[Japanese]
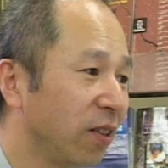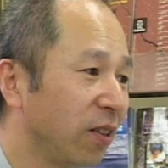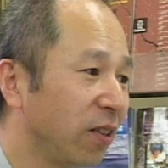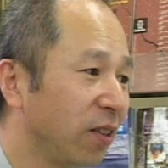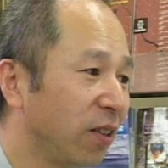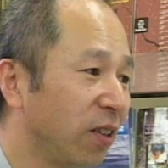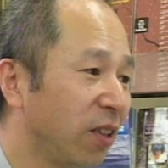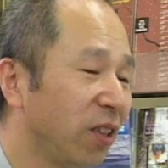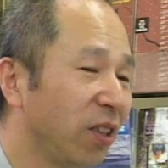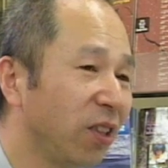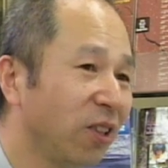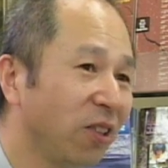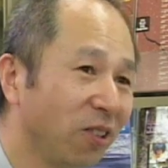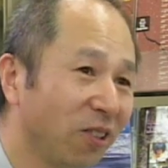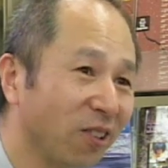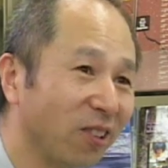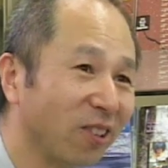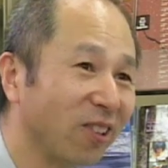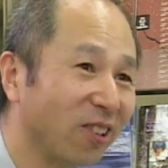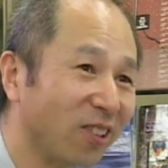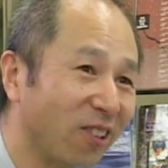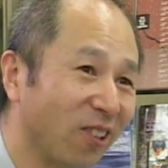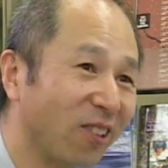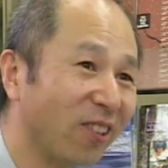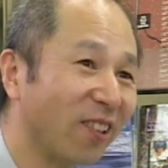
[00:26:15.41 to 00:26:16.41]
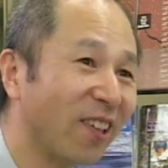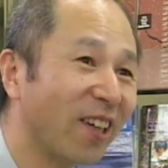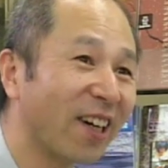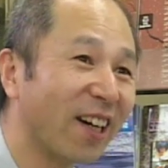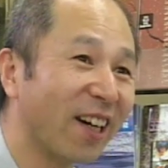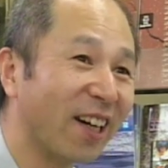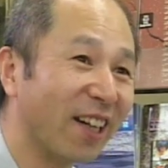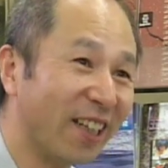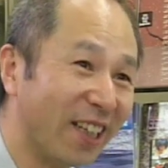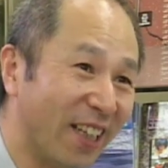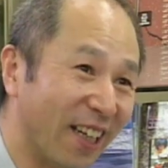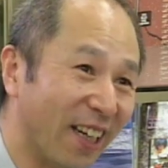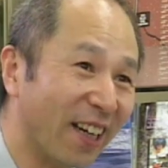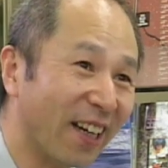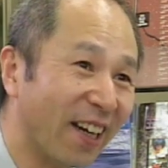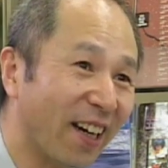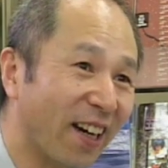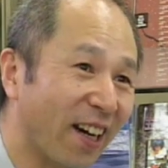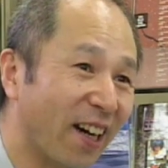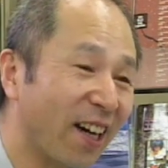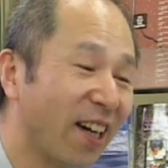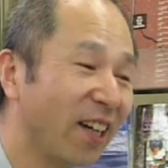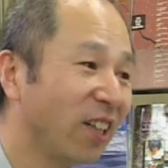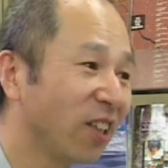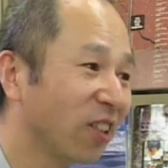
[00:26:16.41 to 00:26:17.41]
技術の中に
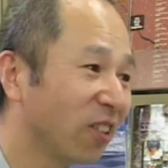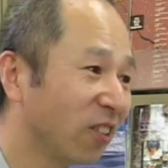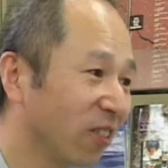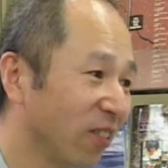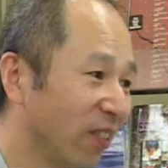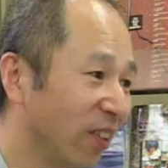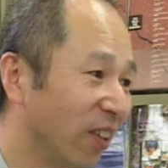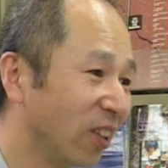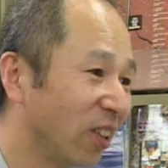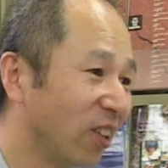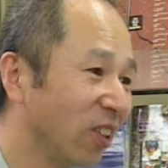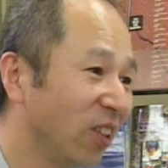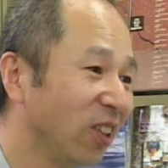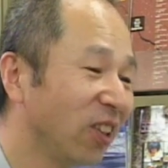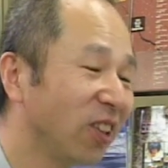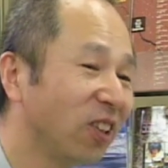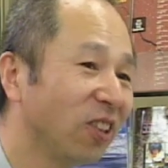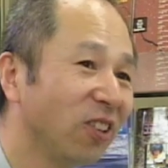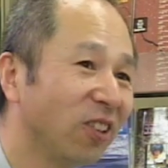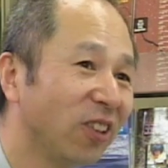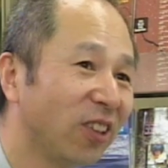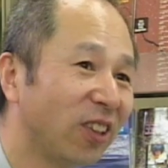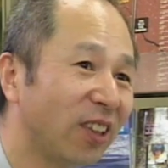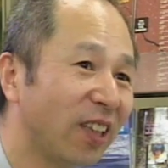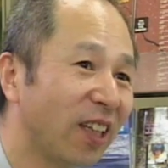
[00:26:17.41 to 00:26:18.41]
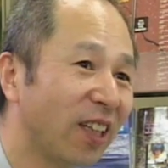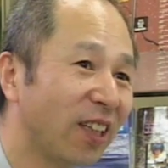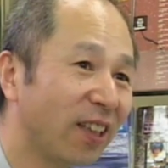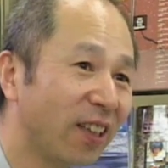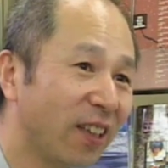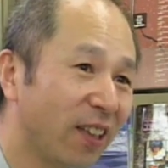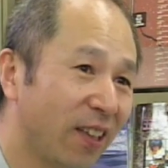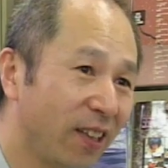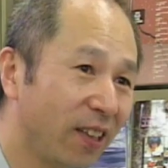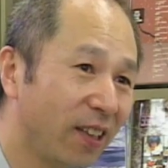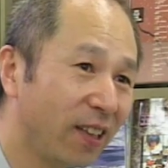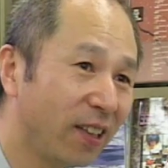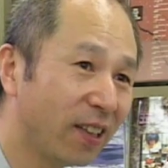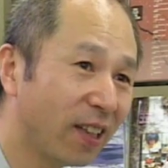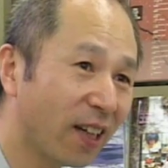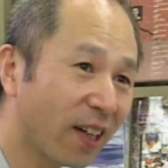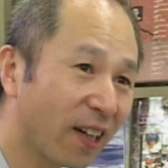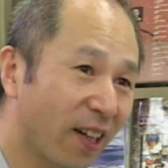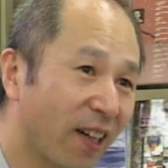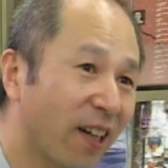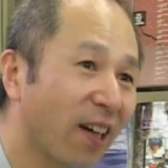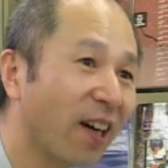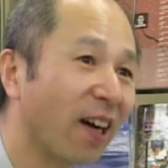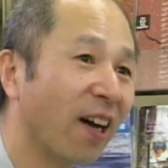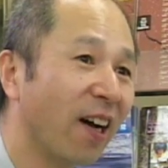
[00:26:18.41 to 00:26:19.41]
入り込んで追求してな
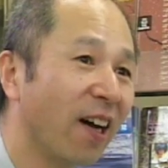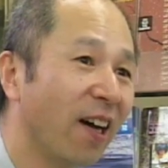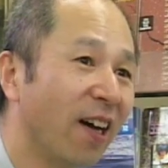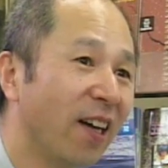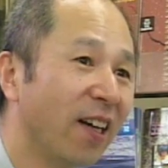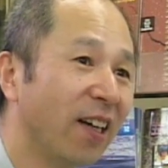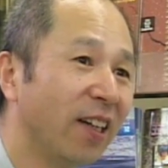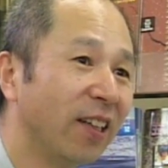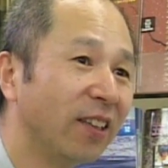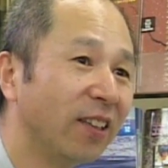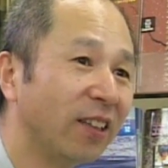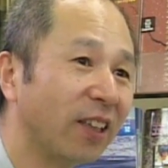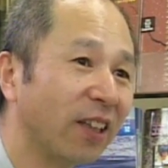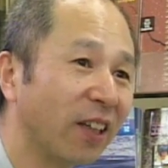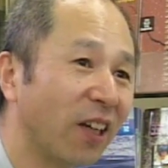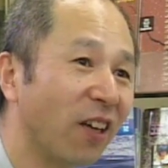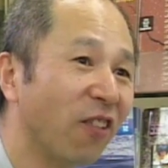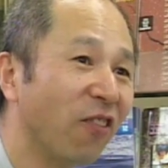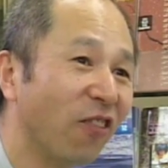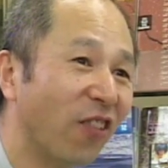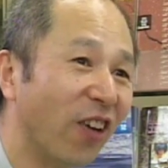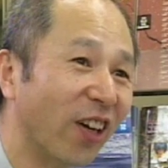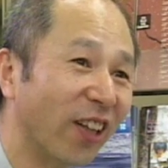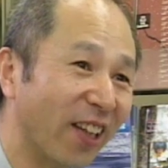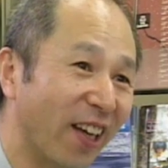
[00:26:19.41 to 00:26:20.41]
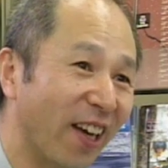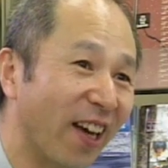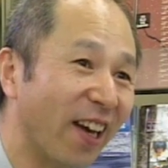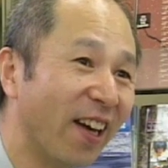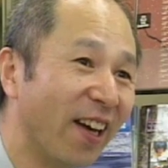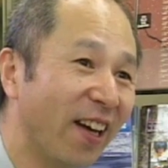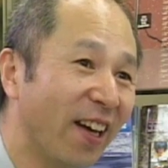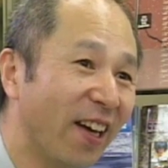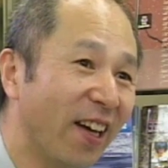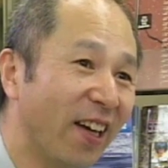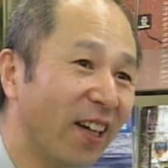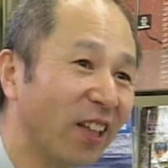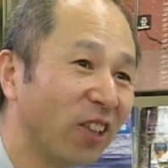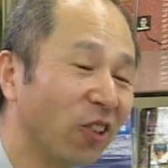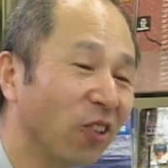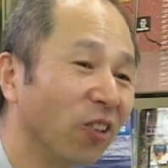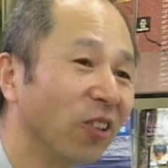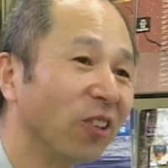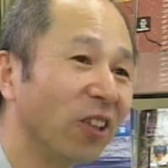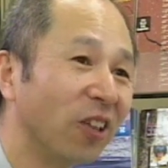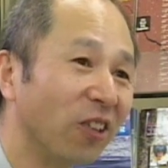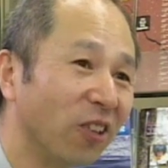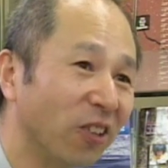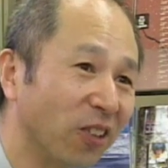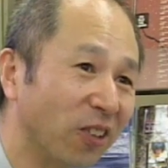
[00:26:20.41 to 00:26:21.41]
がら実際現場で
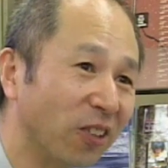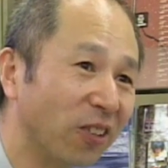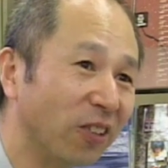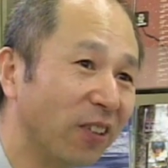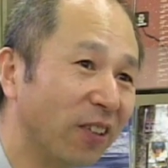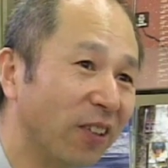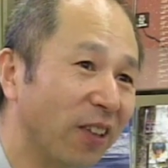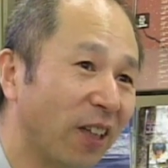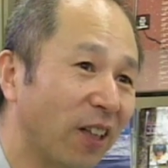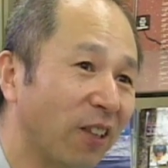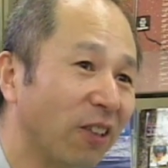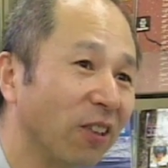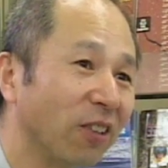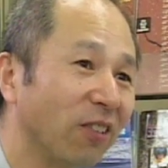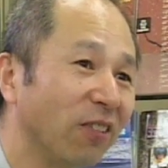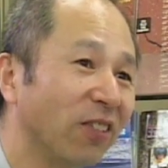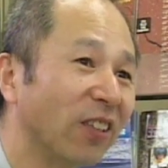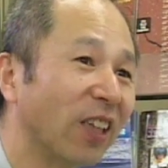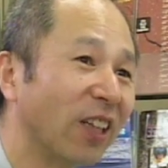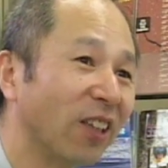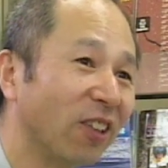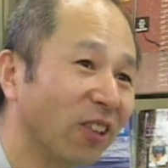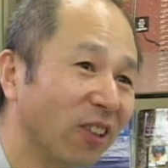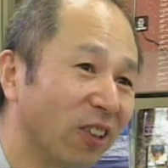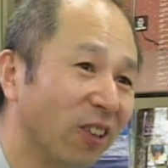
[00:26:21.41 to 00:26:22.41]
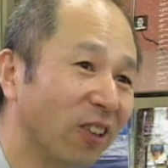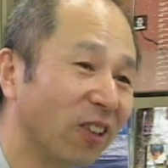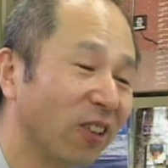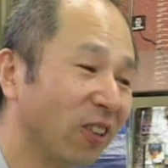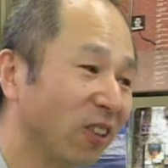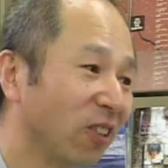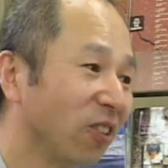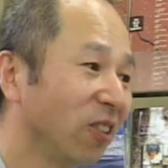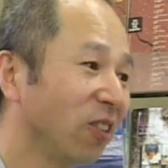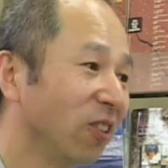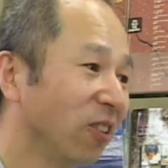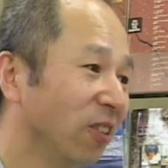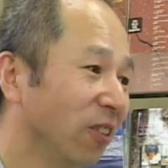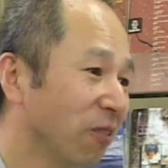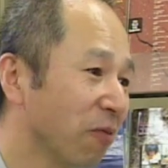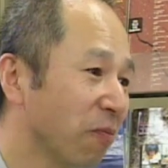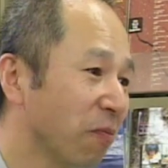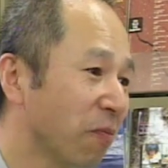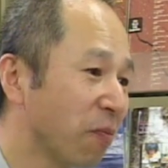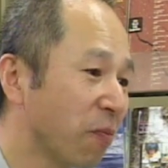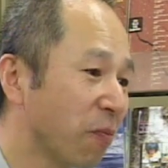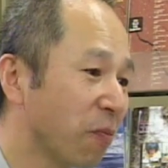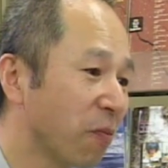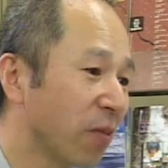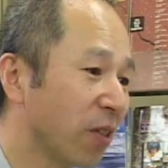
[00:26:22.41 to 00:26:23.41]
調整をするあるいは組み立てをするそういう姿
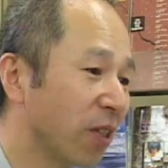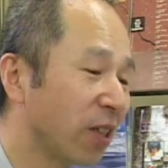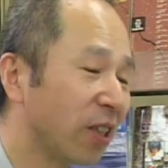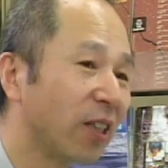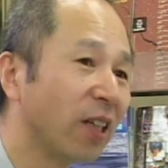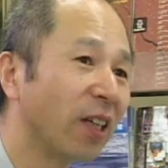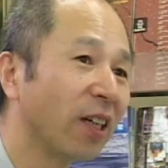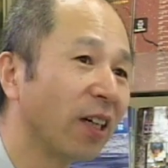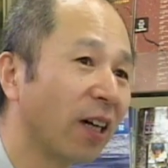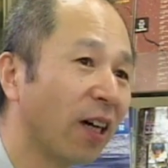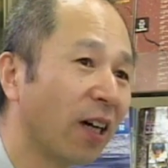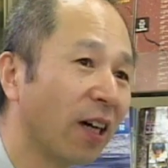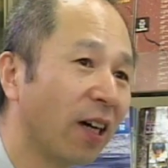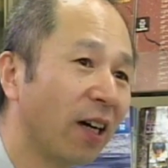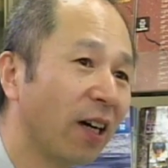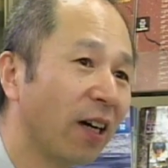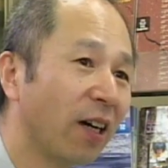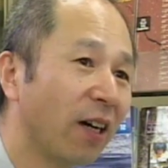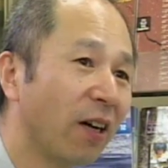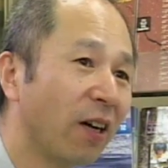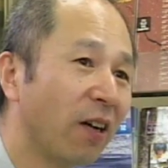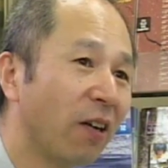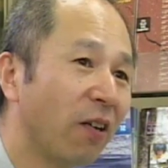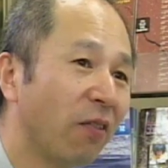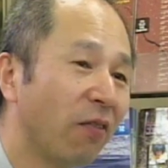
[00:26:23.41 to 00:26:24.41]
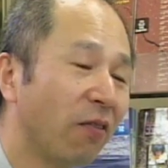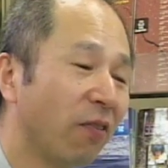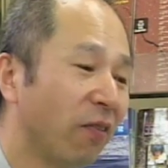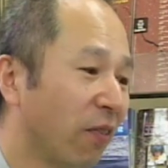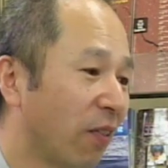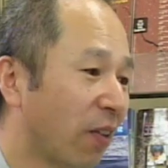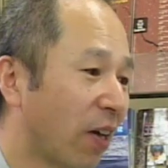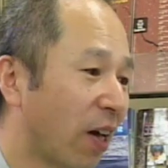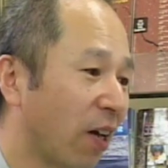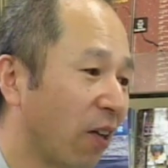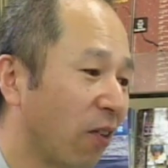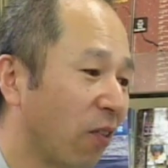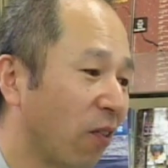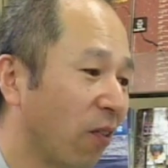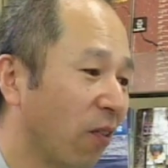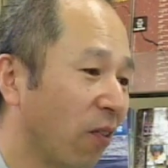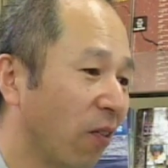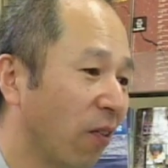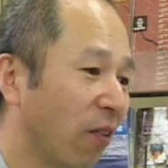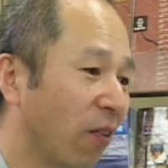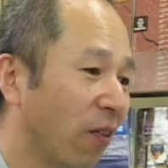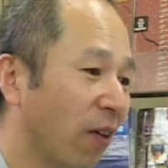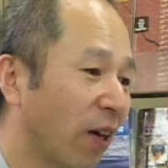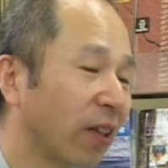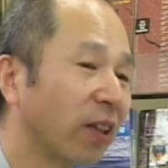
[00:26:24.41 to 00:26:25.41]
勢があ
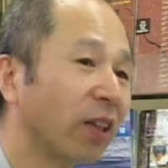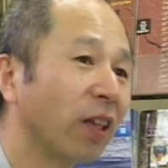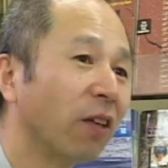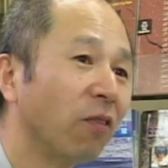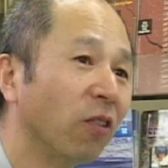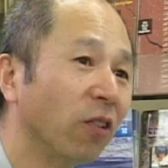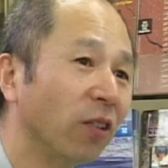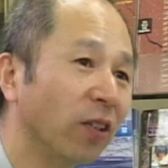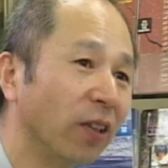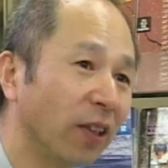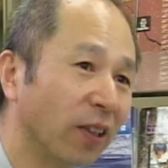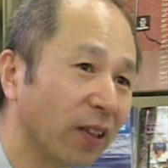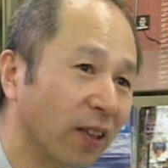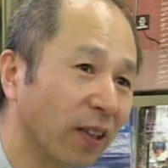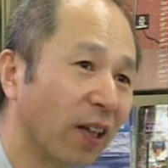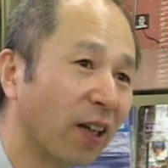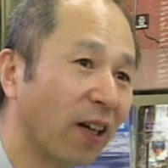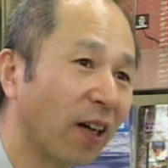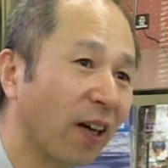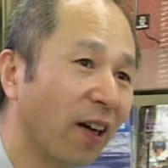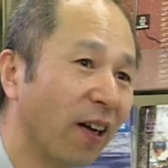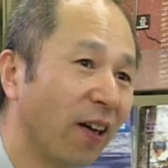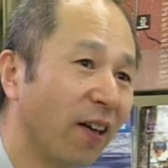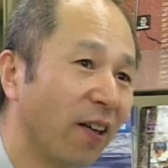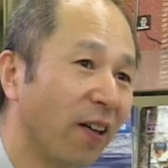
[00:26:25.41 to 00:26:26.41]
のあったもんですから